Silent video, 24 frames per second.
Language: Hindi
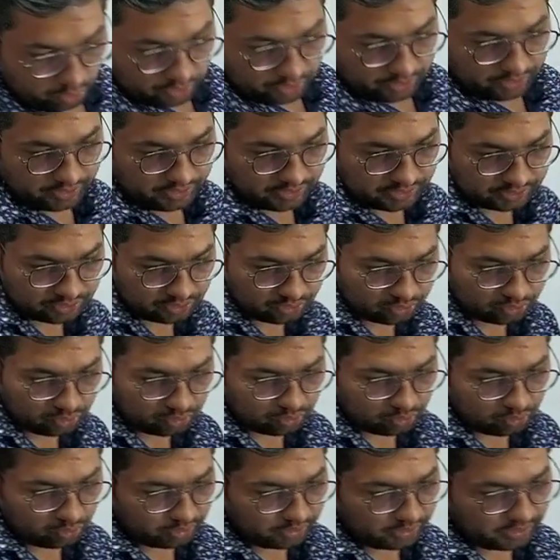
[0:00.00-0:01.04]
ओड डेज
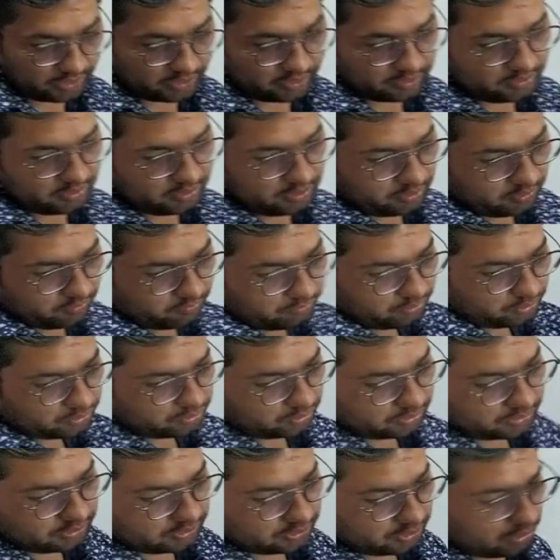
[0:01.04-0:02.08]
जो होंगे वो
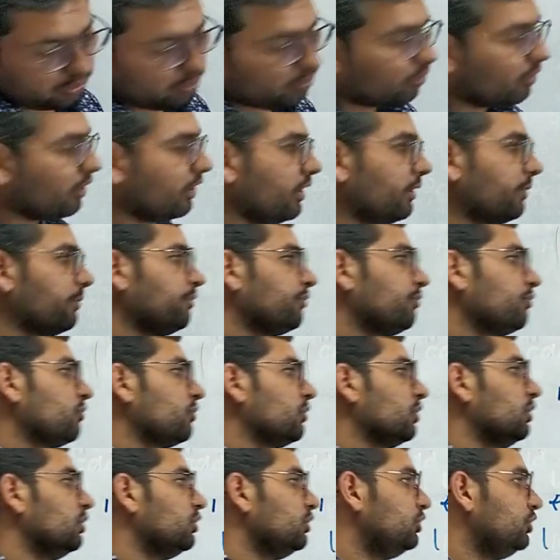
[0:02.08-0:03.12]
तो कितने होंगे
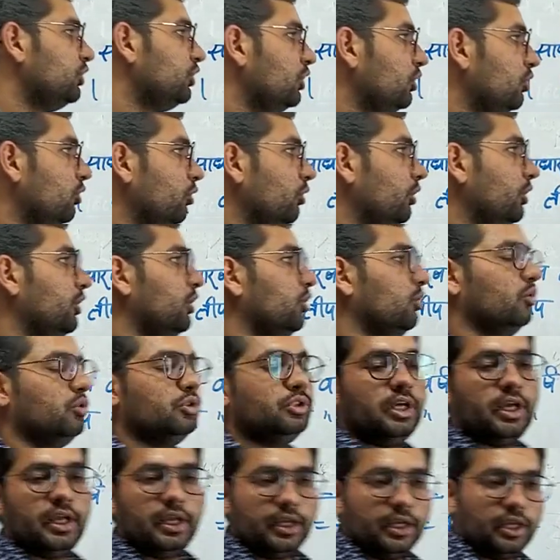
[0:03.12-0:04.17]
जीरो ही हो
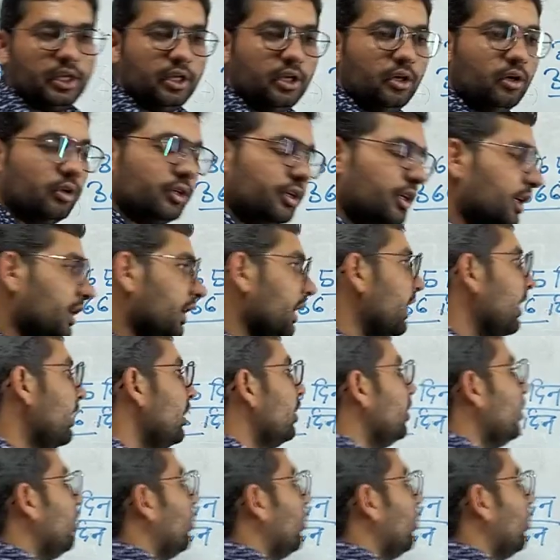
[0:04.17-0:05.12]
जाएंगे ठीक है